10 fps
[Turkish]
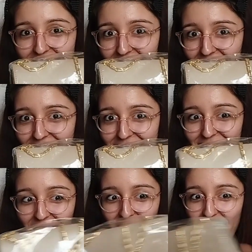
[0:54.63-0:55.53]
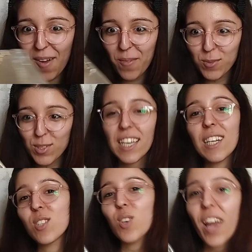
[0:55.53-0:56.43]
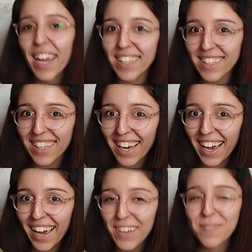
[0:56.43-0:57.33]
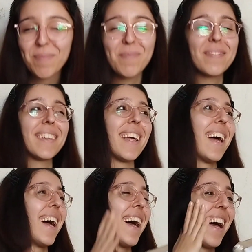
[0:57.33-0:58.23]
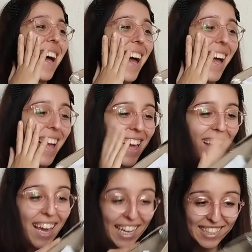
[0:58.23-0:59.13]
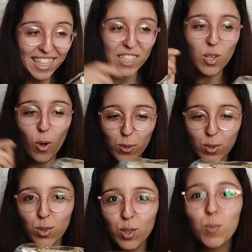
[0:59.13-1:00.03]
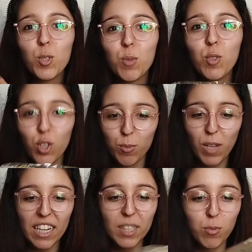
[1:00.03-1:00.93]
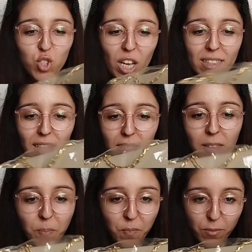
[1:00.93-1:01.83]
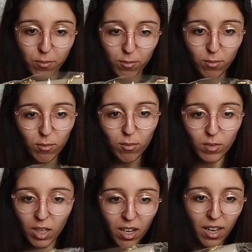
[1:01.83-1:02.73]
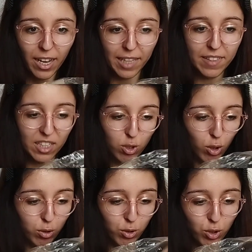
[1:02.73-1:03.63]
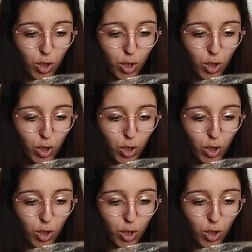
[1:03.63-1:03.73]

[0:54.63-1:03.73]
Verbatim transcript: Çanta. Üstelik şu hediye. Bakalım. Hediyesi olduğunu unutmuşum. Yorumlarda bu çantanın hediyesi olduğunu